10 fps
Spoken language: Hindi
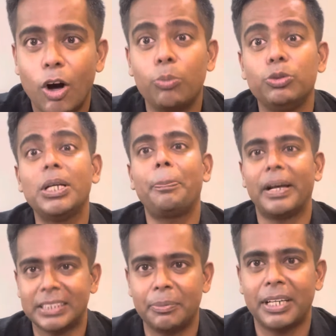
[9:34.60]
और मुझे
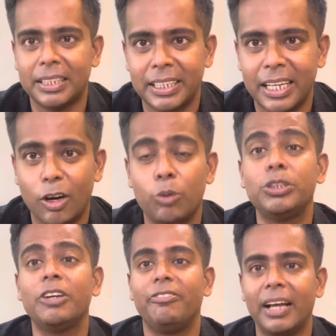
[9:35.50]
पैसा बनाते रहे और
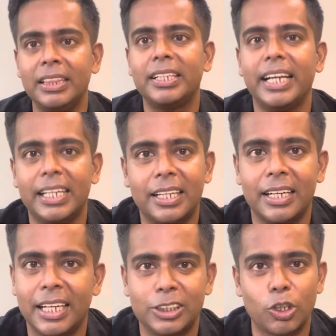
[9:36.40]
मुझे वेल्थ क्रिएट
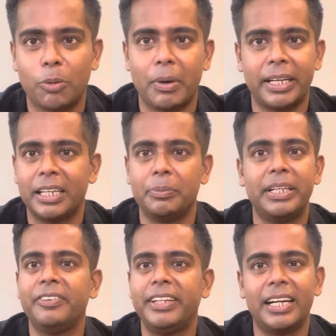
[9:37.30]
करना है स्टॉक मार्केट में
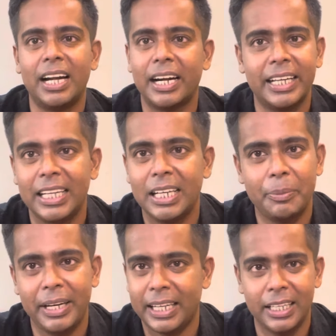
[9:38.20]
डिविडेंड लाने के लिए
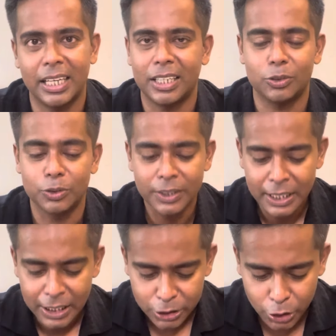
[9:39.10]
मैं नहीं आया
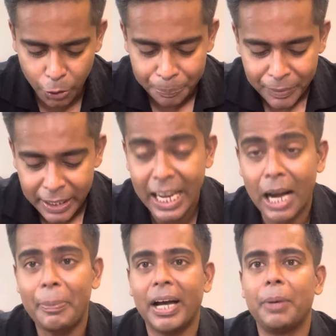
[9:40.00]
हूँ सो so, यहाँ
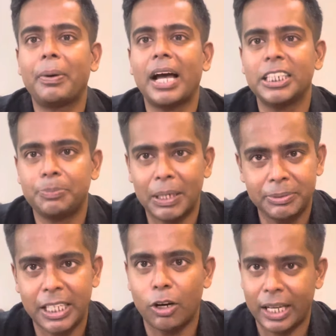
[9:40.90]
पे अगर प्रकाश पाइप्स
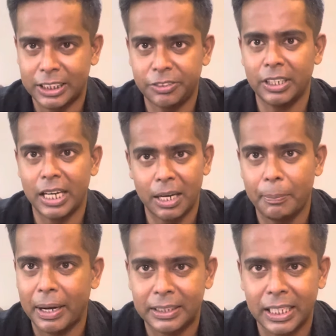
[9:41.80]
के और एस्ट्रल का हम
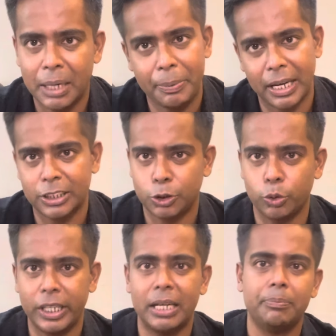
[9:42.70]
बात करें प्रकाश
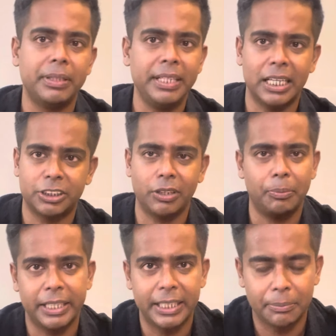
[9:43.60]
छोटी कंपनी एस्ट्रल
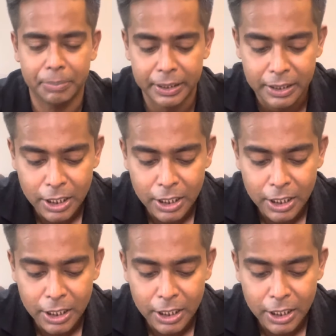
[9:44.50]
बड़ी कंपनी